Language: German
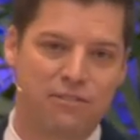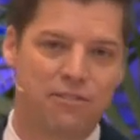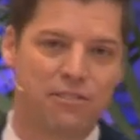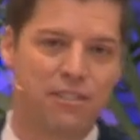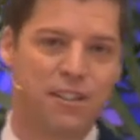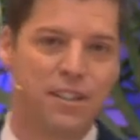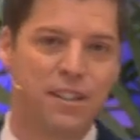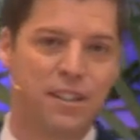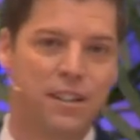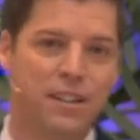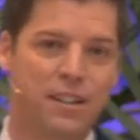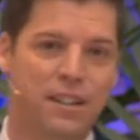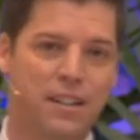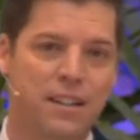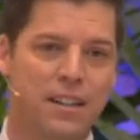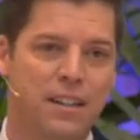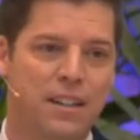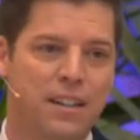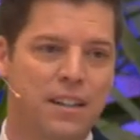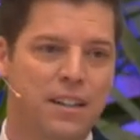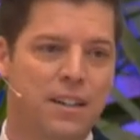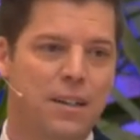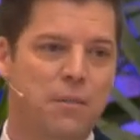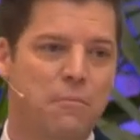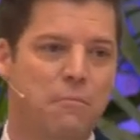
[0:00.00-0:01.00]
man nicht Gott
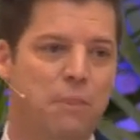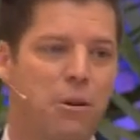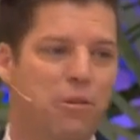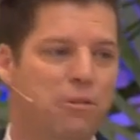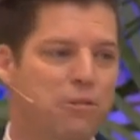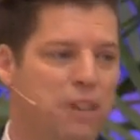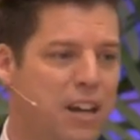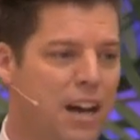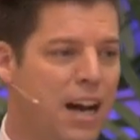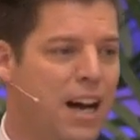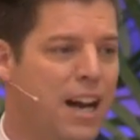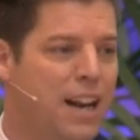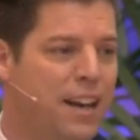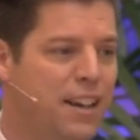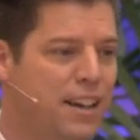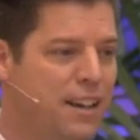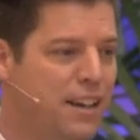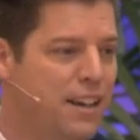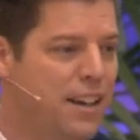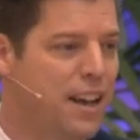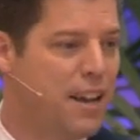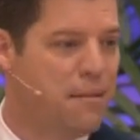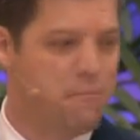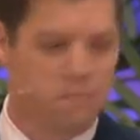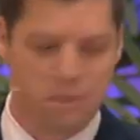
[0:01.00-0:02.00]
und Geld zugleich
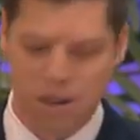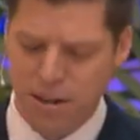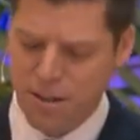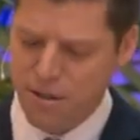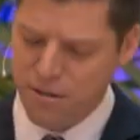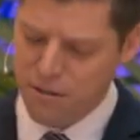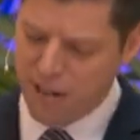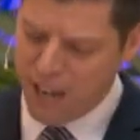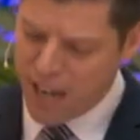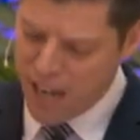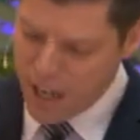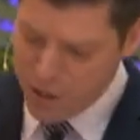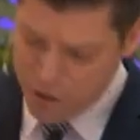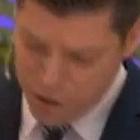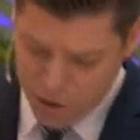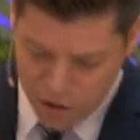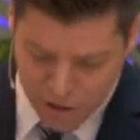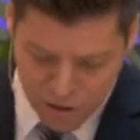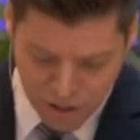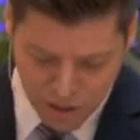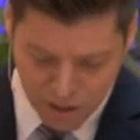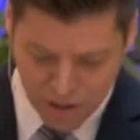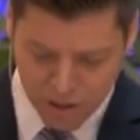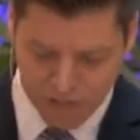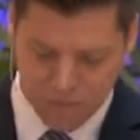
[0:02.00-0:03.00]
lieben. Man
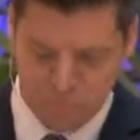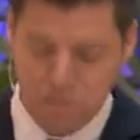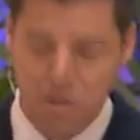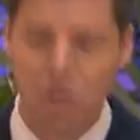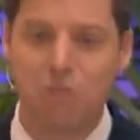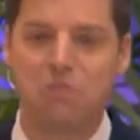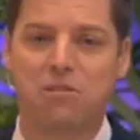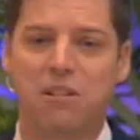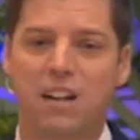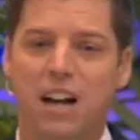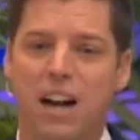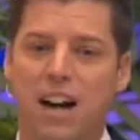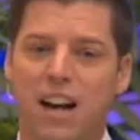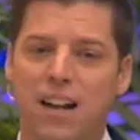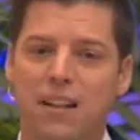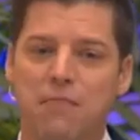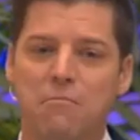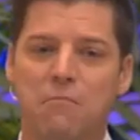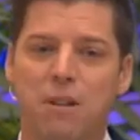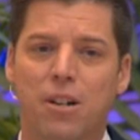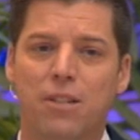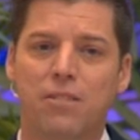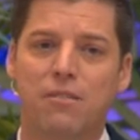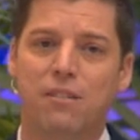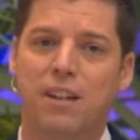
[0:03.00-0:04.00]
kann nicht Gott und dem
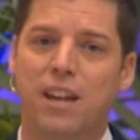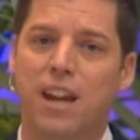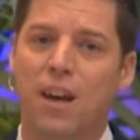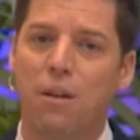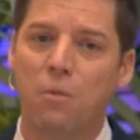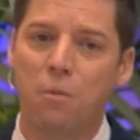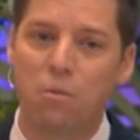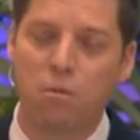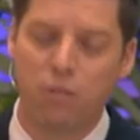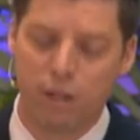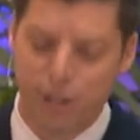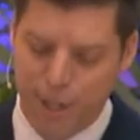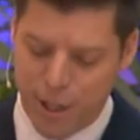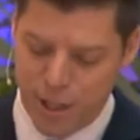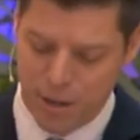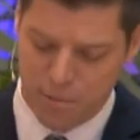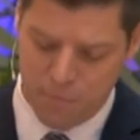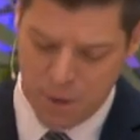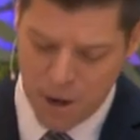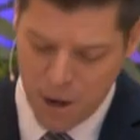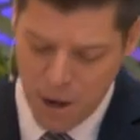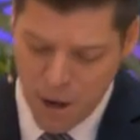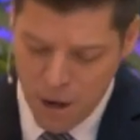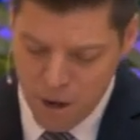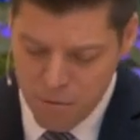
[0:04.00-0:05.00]
Geld gleichermaßen
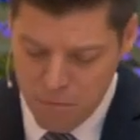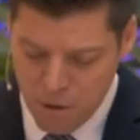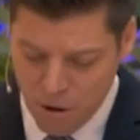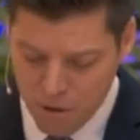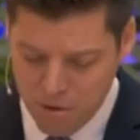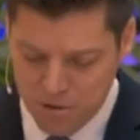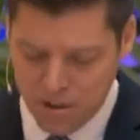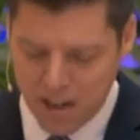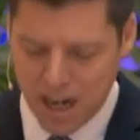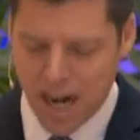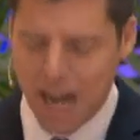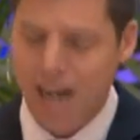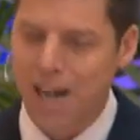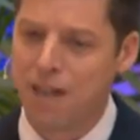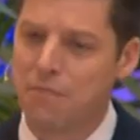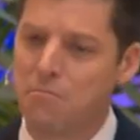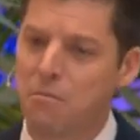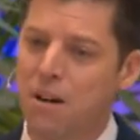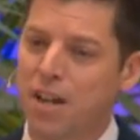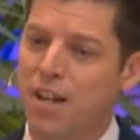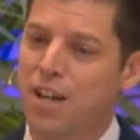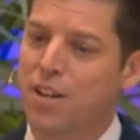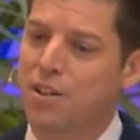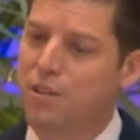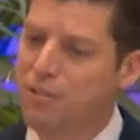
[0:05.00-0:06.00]
dienen. Man kann nicht
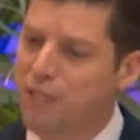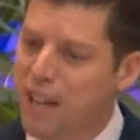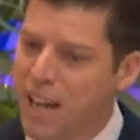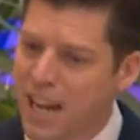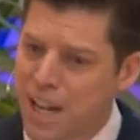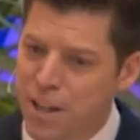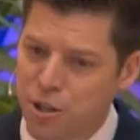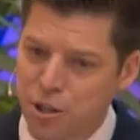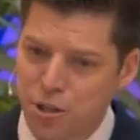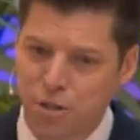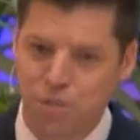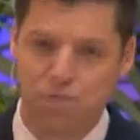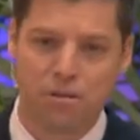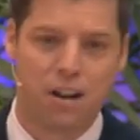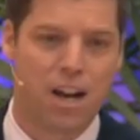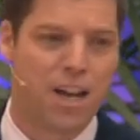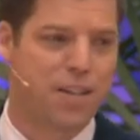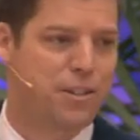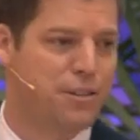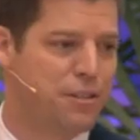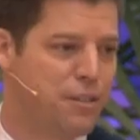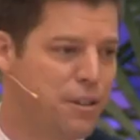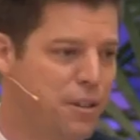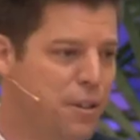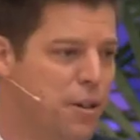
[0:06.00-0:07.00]
Gott und das Geld
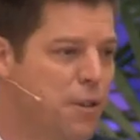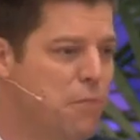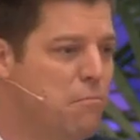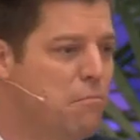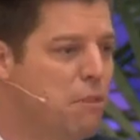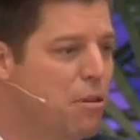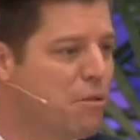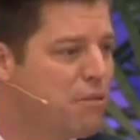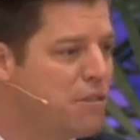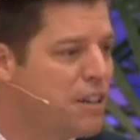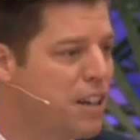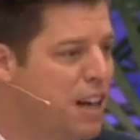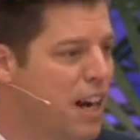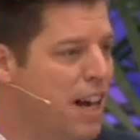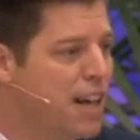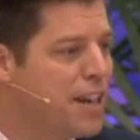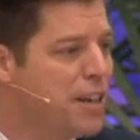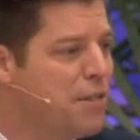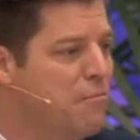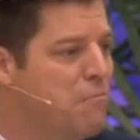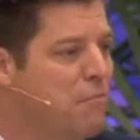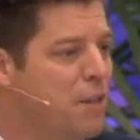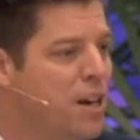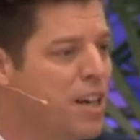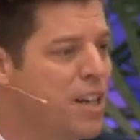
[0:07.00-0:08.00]
anbeten.
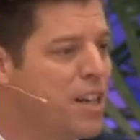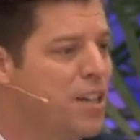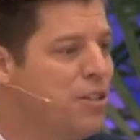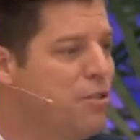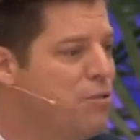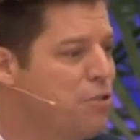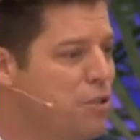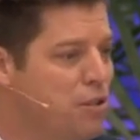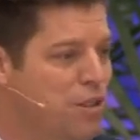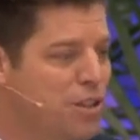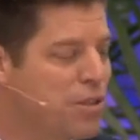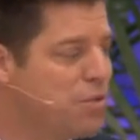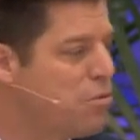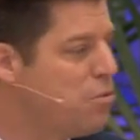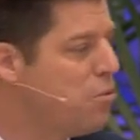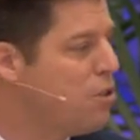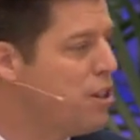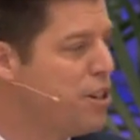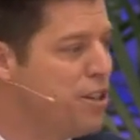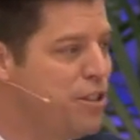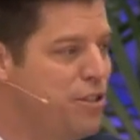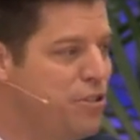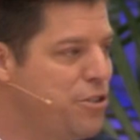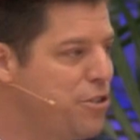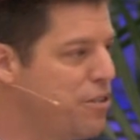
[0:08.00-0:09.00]
Man kann nicht
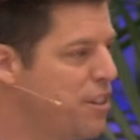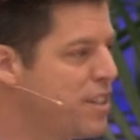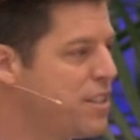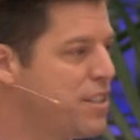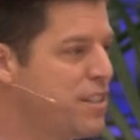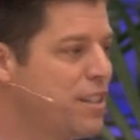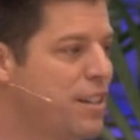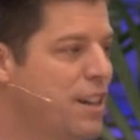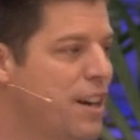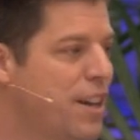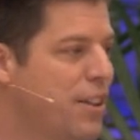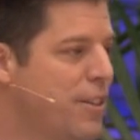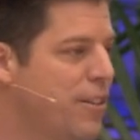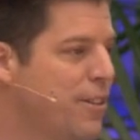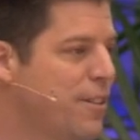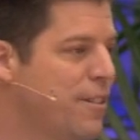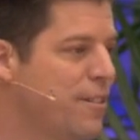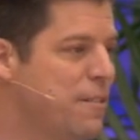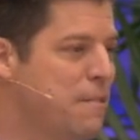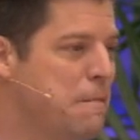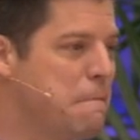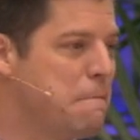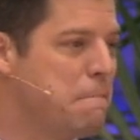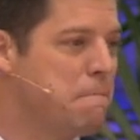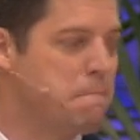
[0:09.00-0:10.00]
Gott und dem Geld
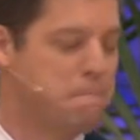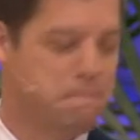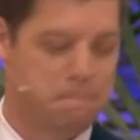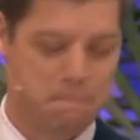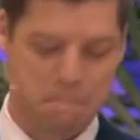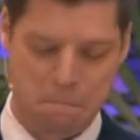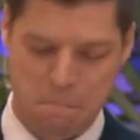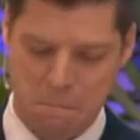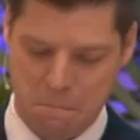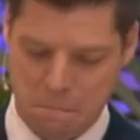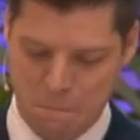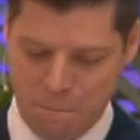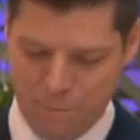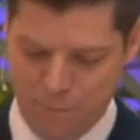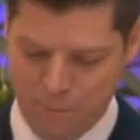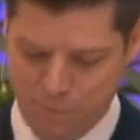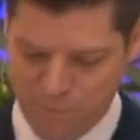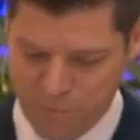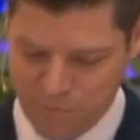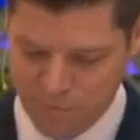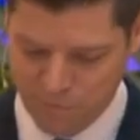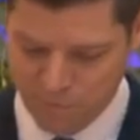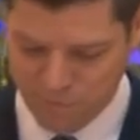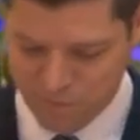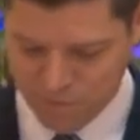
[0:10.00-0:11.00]
gleichermaßen
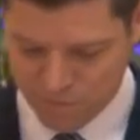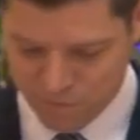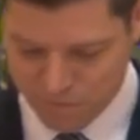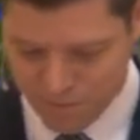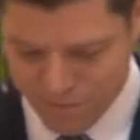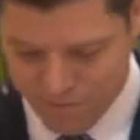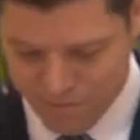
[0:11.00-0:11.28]
vertrauen.